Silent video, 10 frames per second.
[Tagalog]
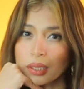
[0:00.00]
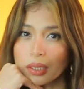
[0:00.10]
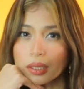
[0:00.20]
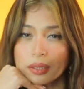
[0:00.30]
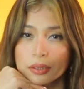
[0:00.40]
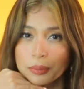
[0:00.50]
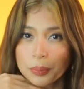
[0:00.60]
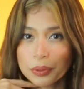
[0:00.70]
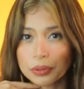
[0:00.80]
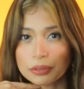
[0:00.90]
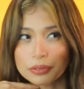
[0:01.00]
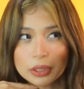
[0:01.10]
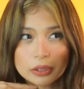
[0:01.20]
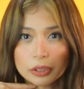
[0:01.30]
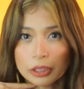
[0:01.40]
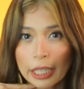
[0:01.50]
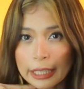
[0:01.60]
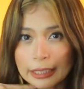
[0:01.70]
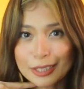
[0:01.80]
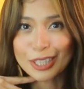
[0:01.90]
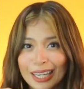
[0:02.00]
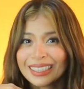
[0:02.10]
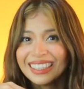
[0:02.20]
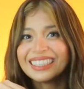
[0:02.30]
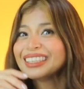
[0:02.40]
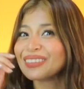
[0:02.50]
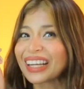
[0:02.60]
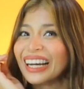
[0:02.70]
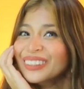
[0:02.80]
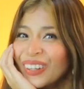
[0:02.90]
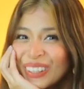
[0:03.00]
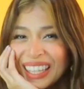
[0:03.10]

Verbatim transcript: you look beautiful tonight. Char! Hindi naman ganun.